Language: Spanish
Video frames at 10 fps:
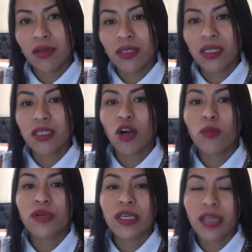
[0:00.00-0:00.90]
nuestra nuestras
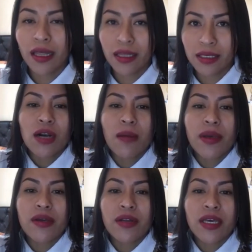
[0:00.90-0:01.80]
comunidades. La
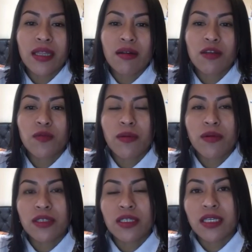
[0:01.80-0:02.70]
mayoría de los
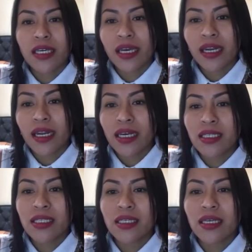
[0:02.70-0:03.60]
pueblos
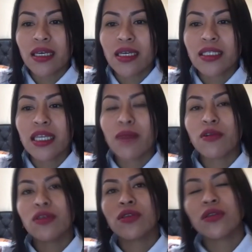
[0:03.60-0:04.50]
indígenas
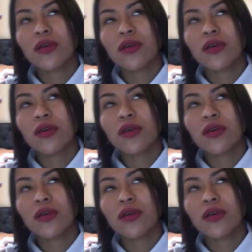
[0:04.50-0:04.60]
estamos